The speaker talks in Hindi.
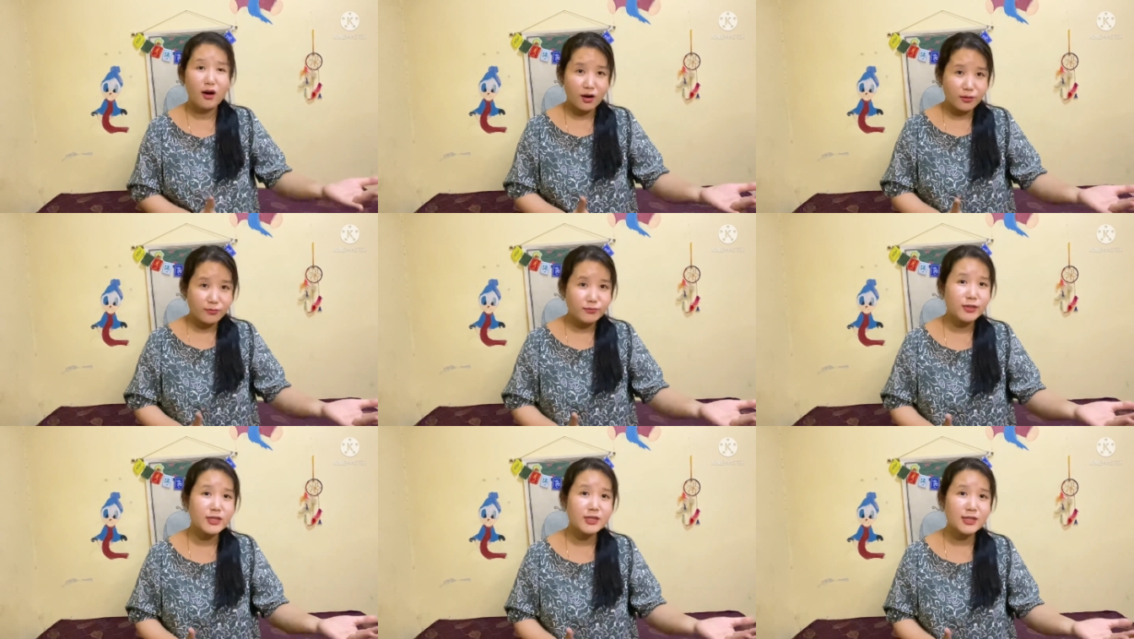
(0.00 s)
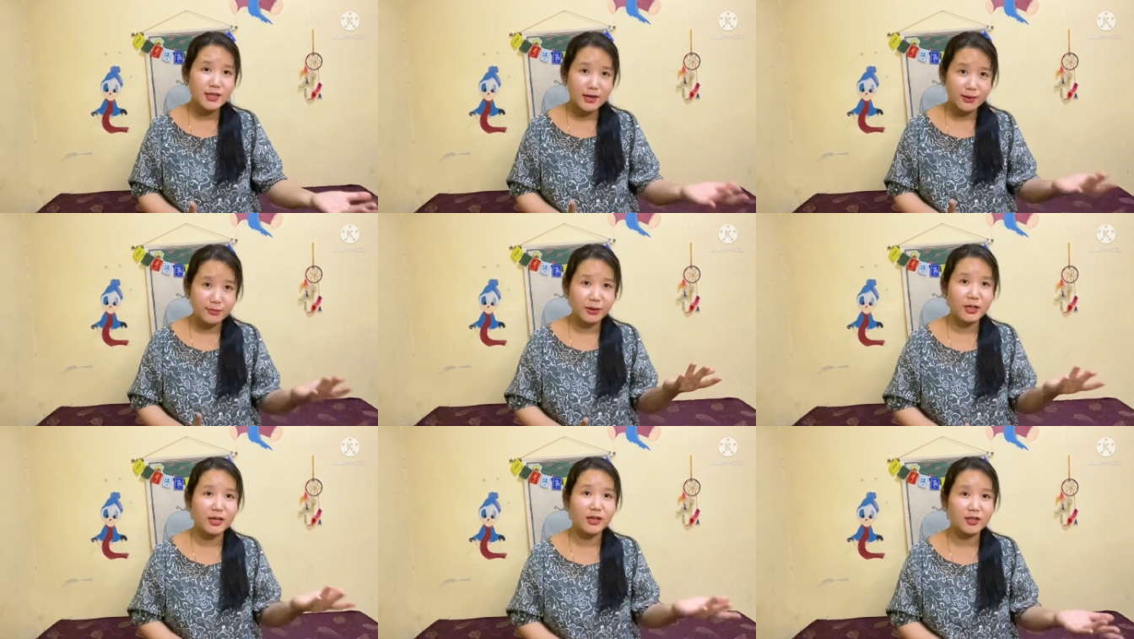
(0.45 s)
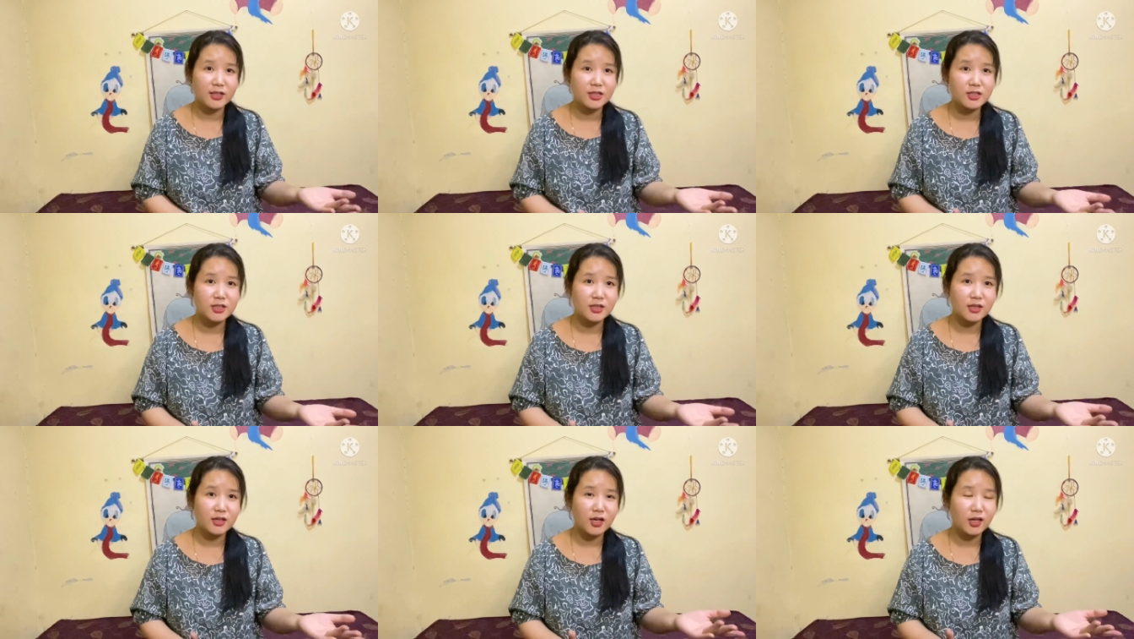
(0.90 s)
ऑब्वियसली हमें करनी
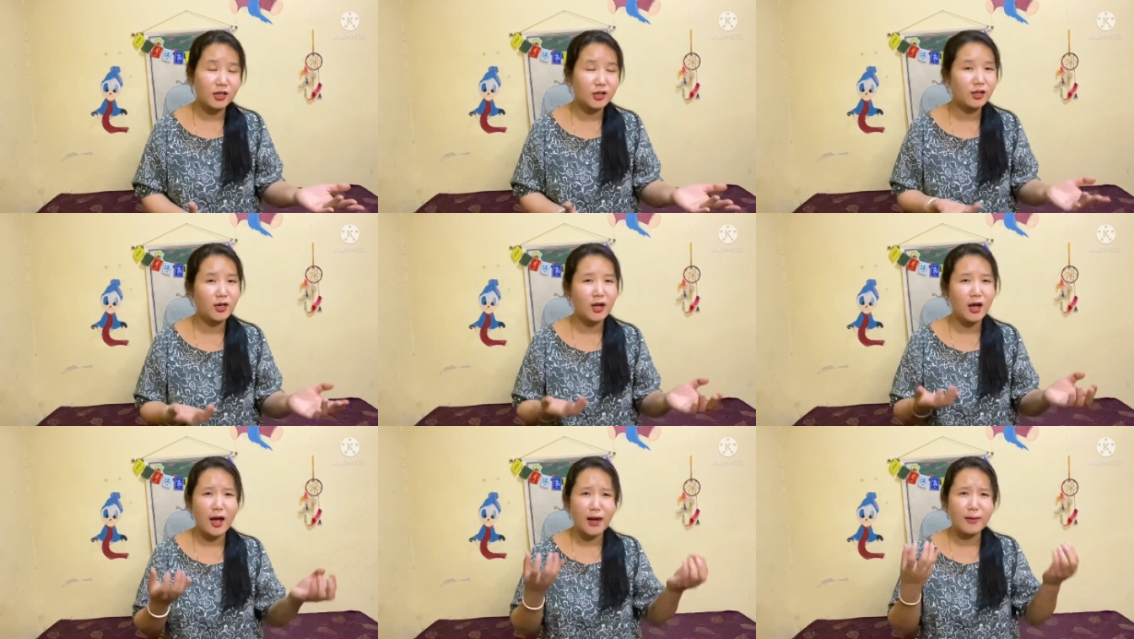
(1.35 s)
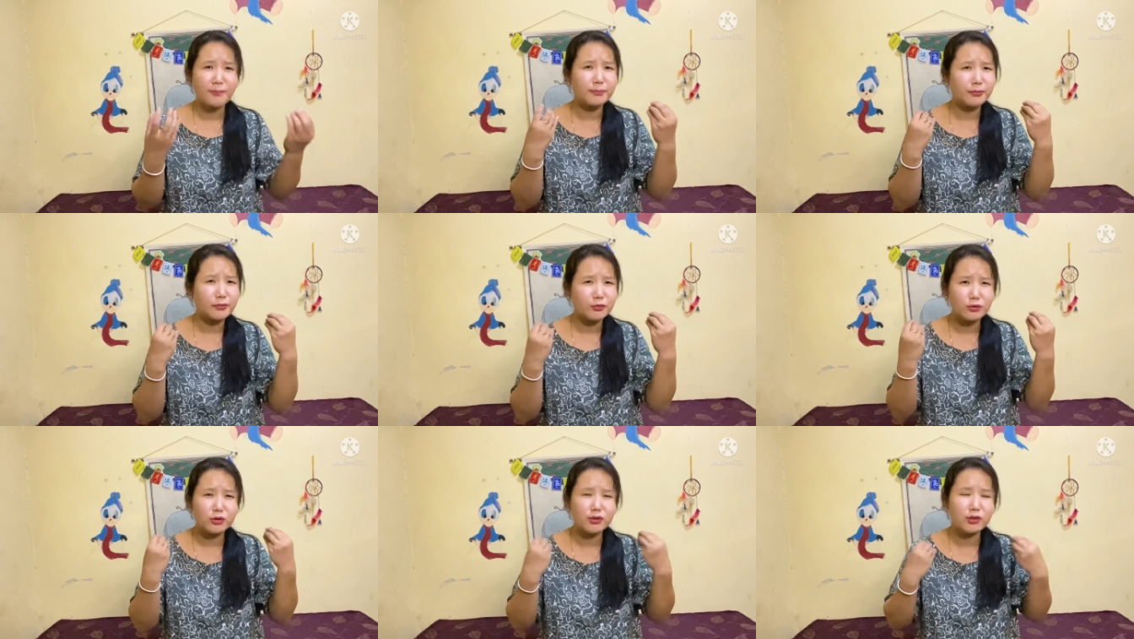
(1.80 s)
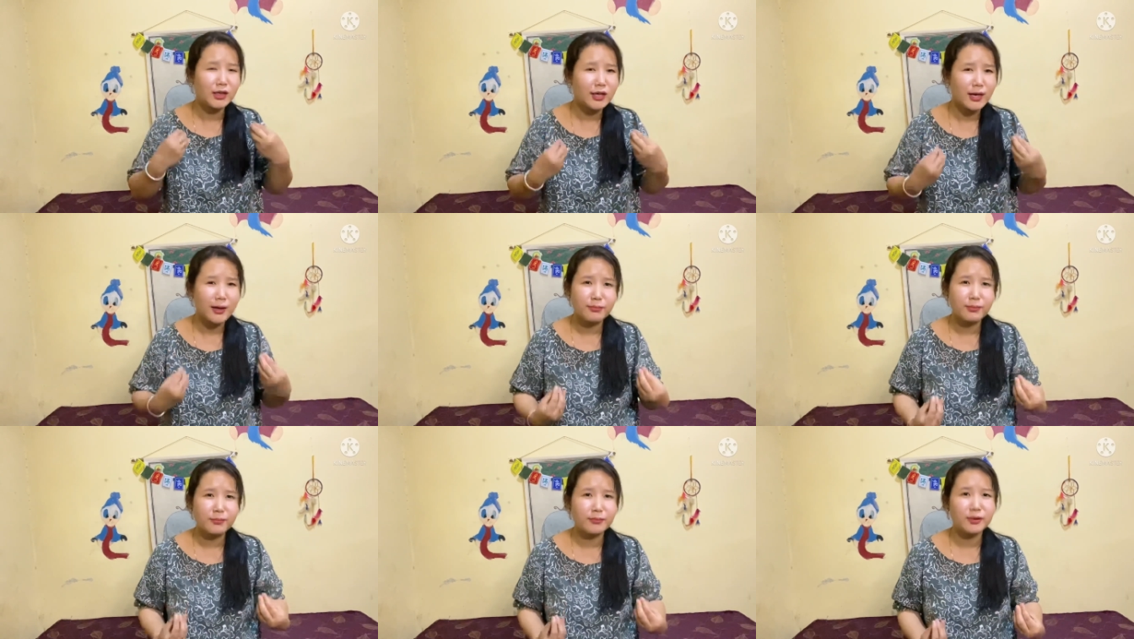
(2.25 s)
चाहिए अगर आप खुद ही
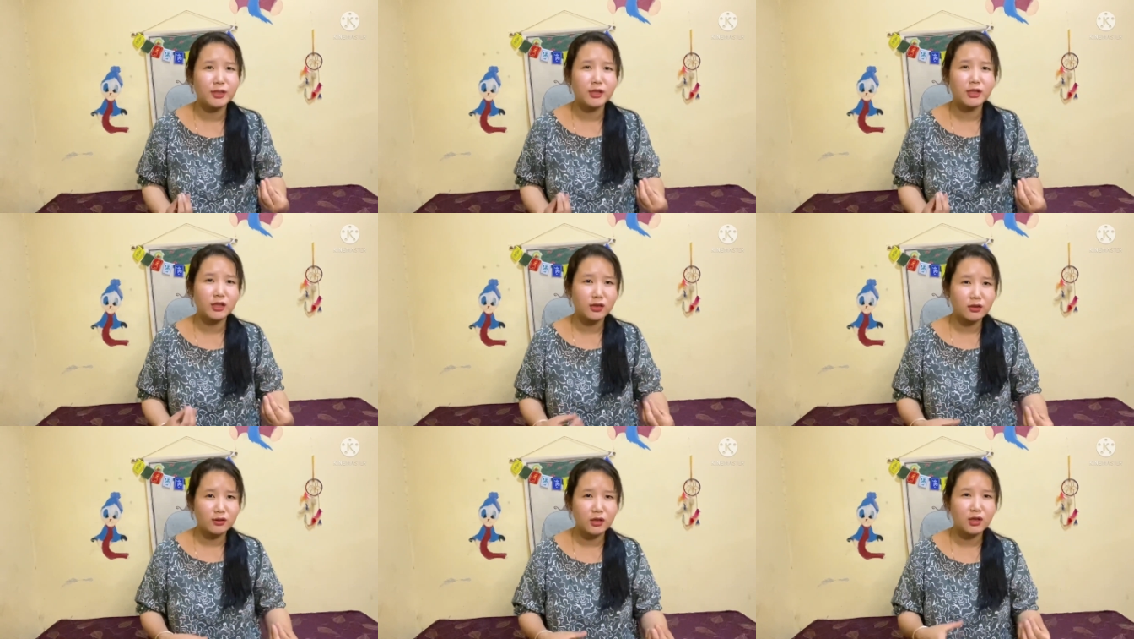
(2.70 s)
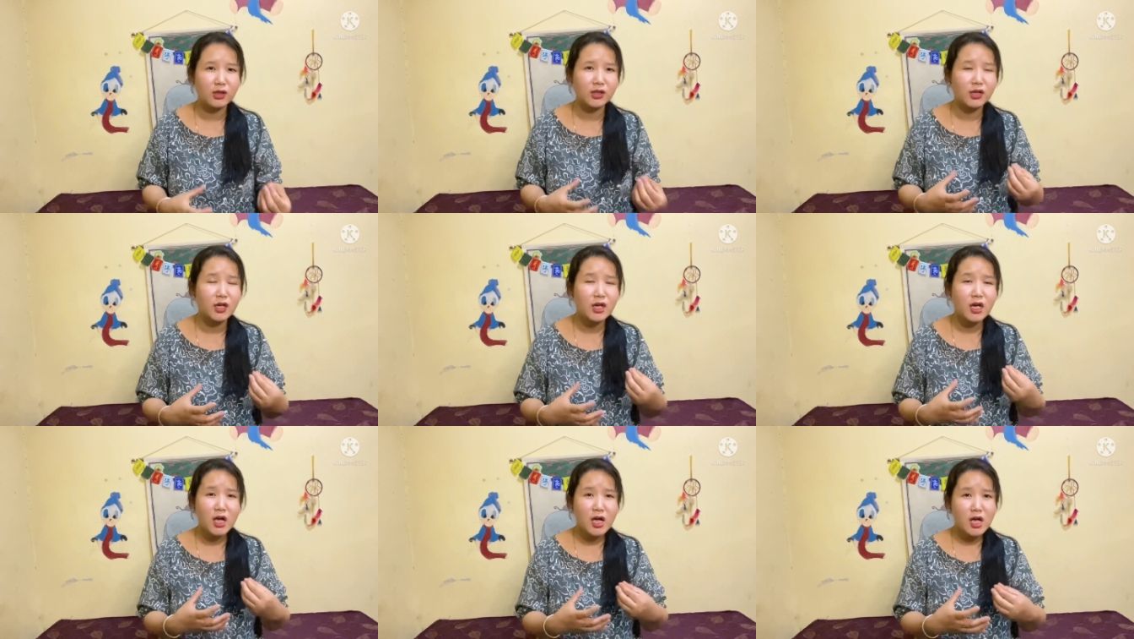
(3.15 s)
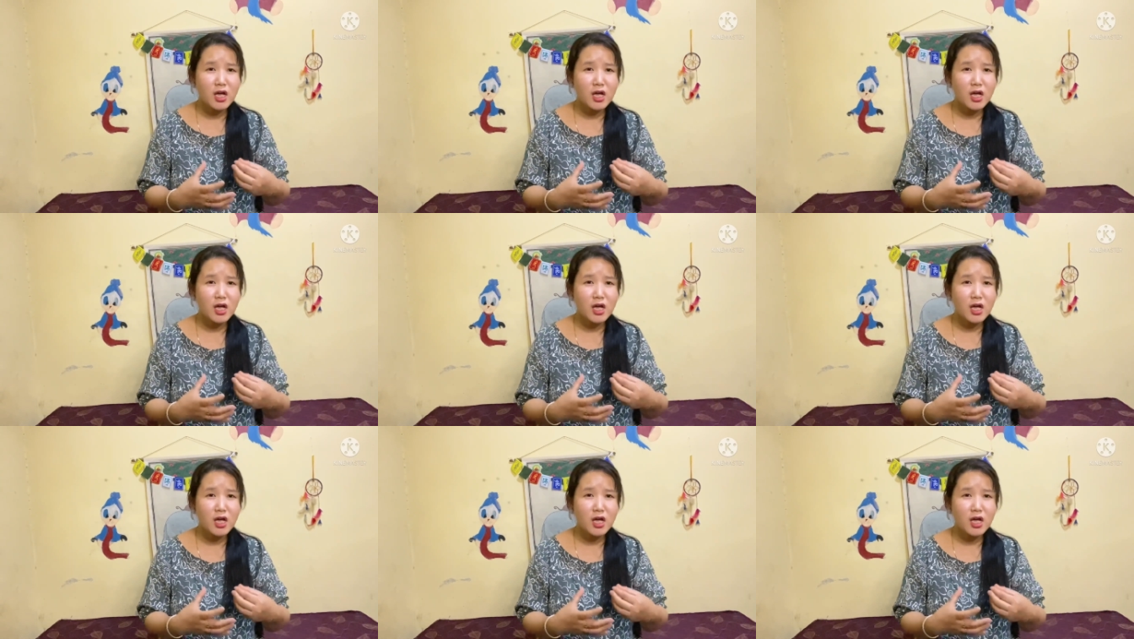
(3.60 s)
कैपेबल नहीं हो अगर